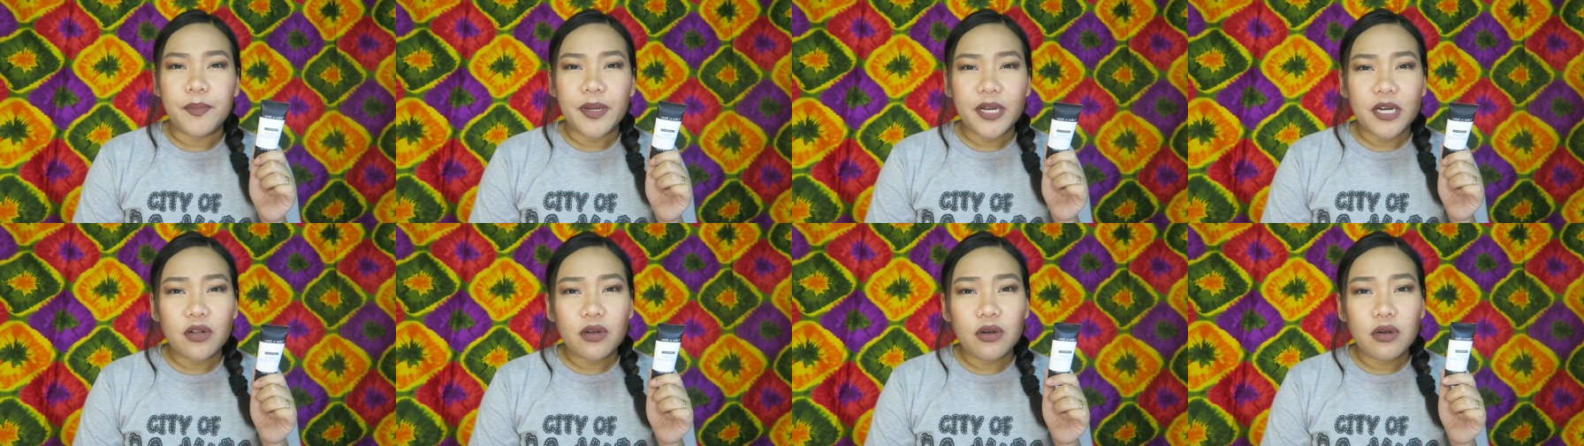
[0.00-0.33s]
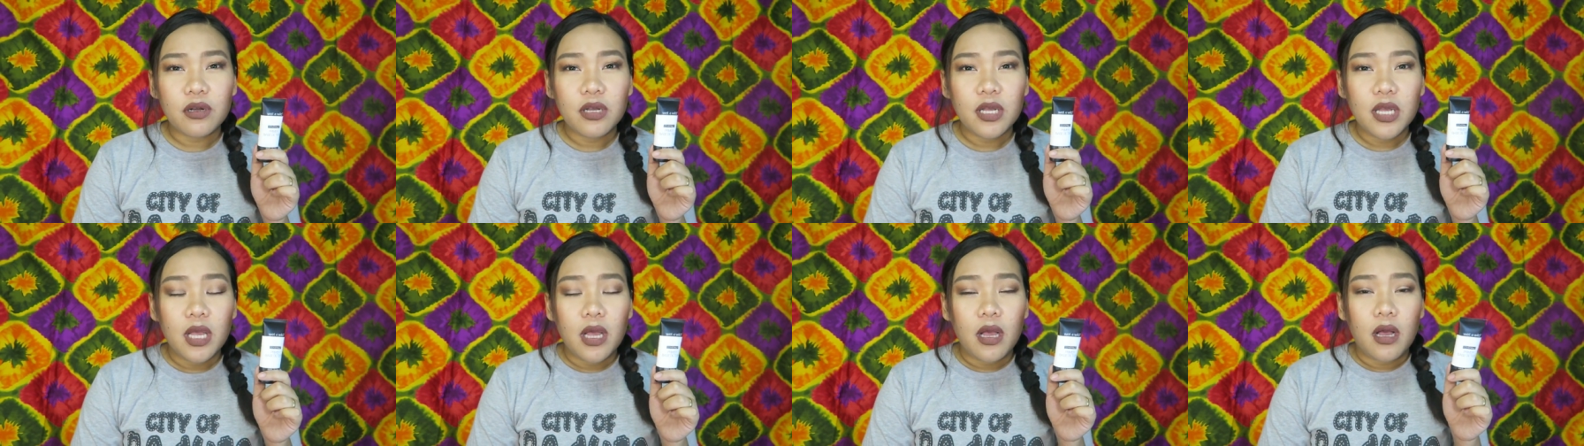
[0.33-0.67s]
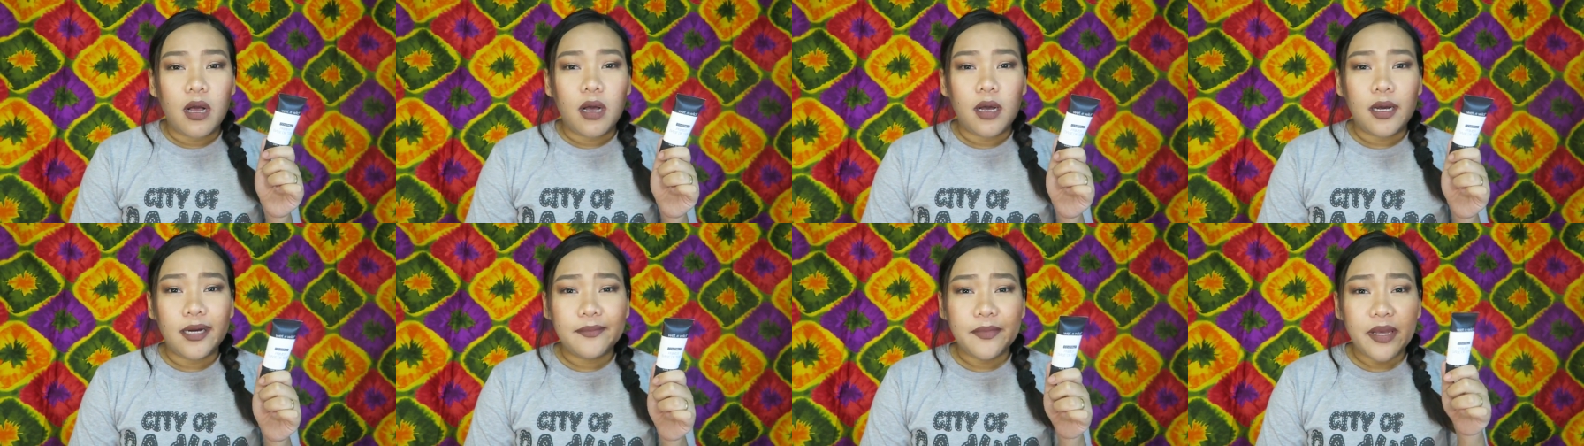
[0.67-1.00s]
Pero,
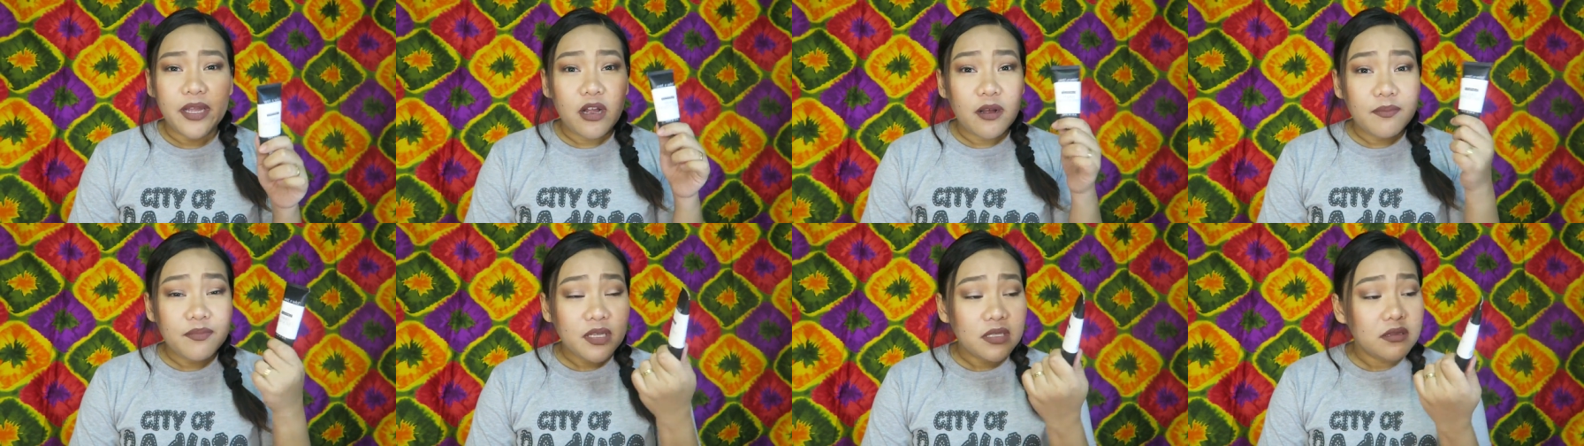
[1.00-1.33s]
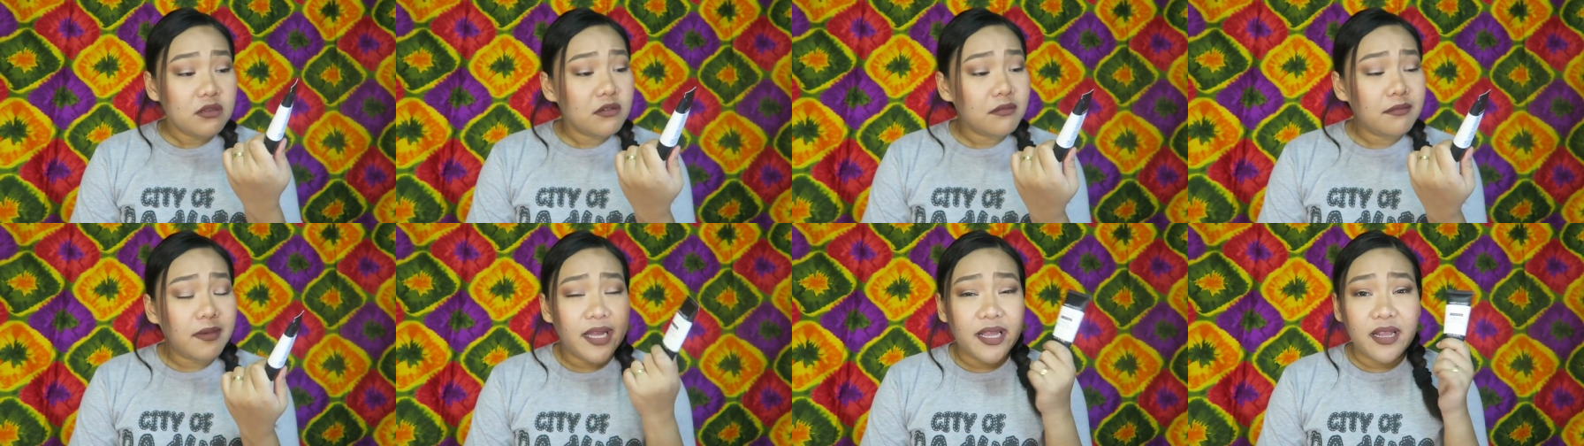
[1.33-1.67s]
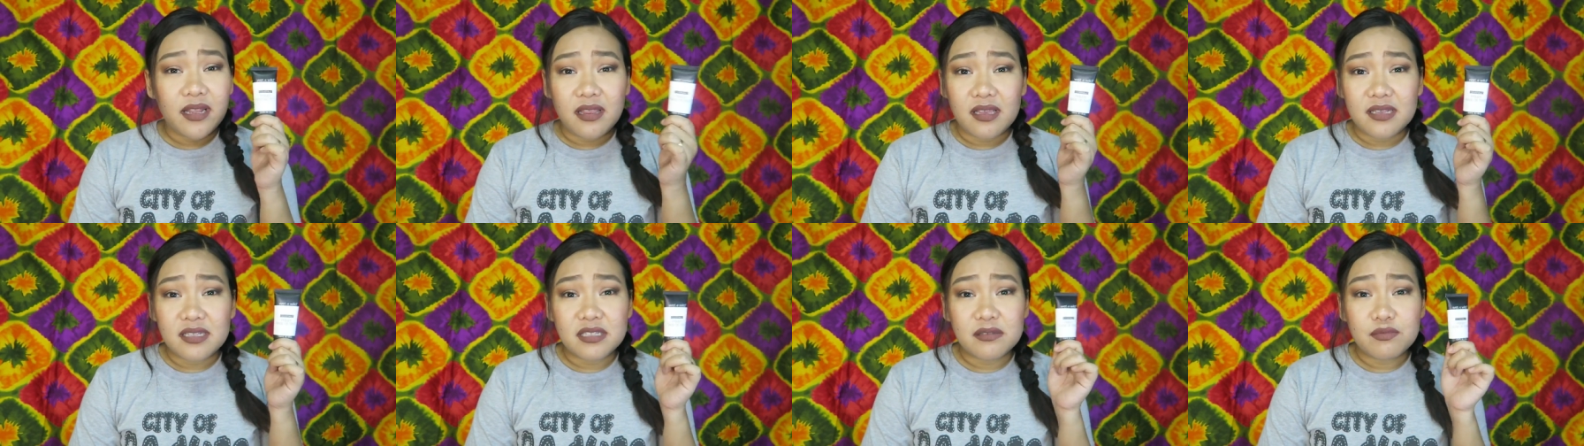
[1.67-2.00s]
um, I opted to
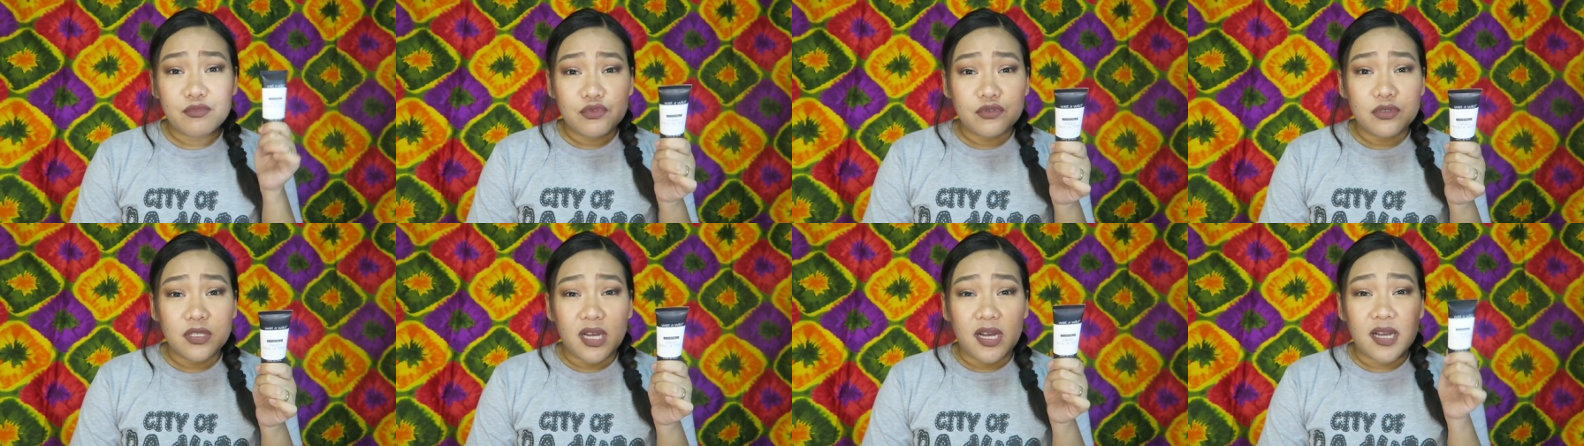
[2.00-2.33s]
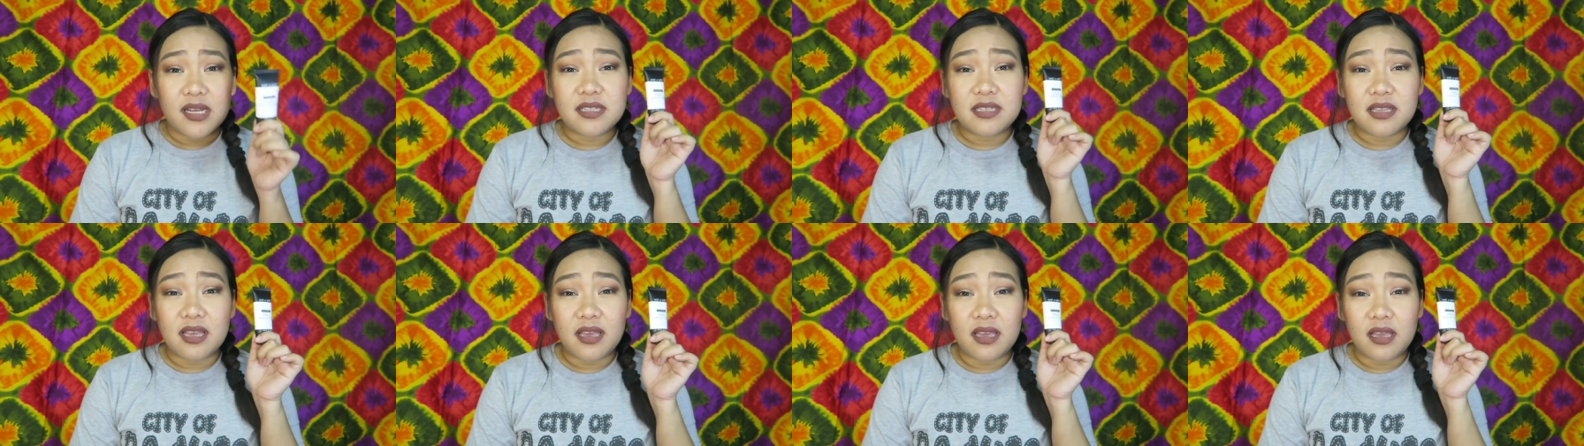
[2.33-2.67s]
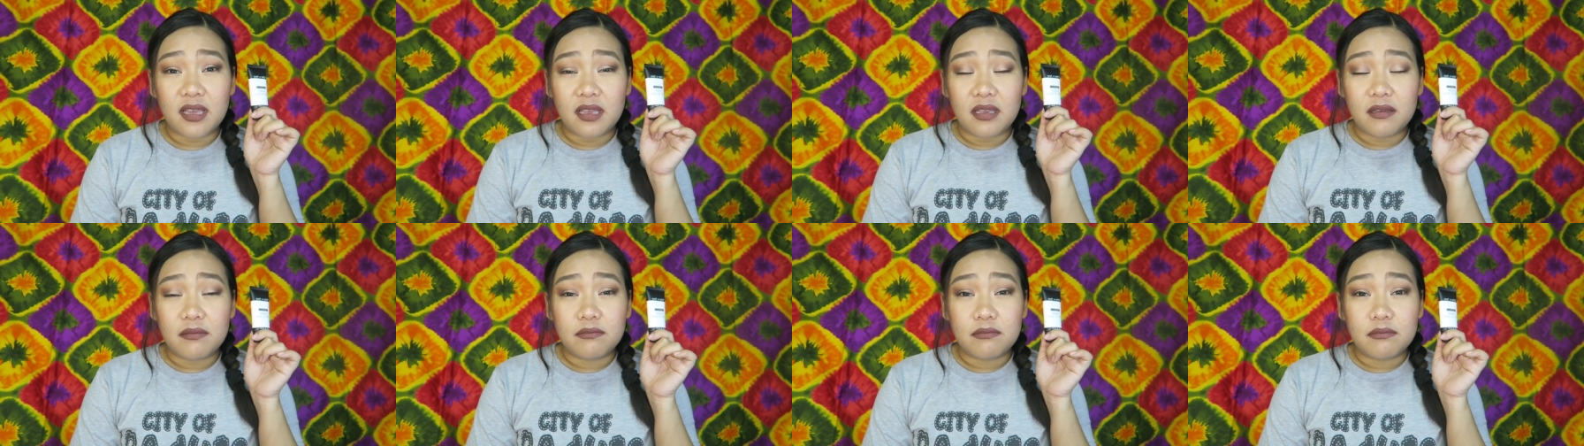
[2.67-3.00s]
buy this muna
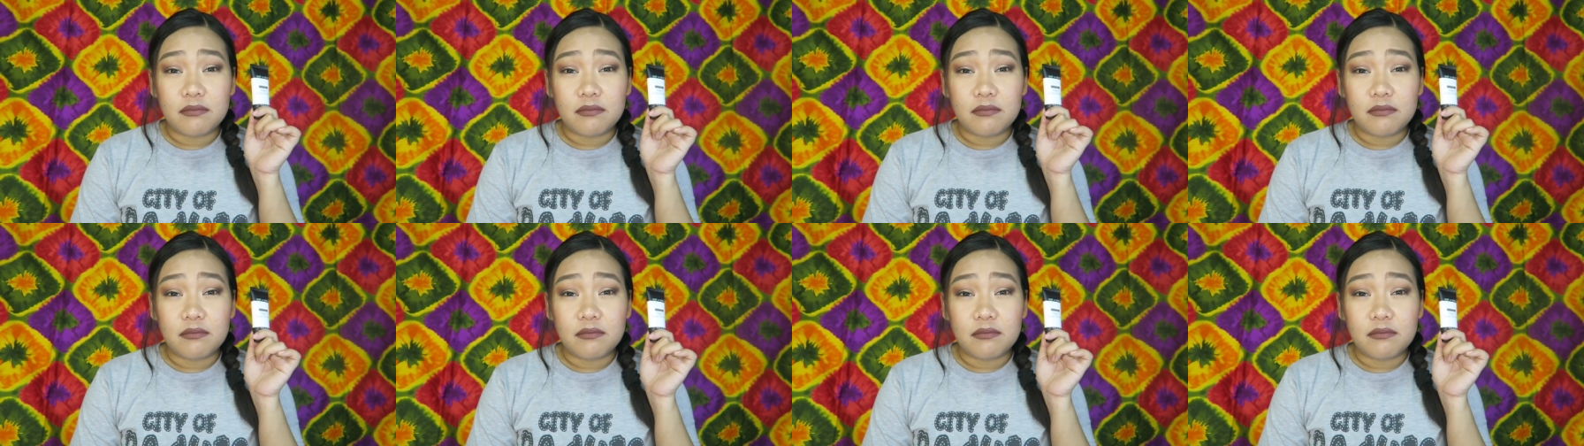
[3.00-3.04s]
kasi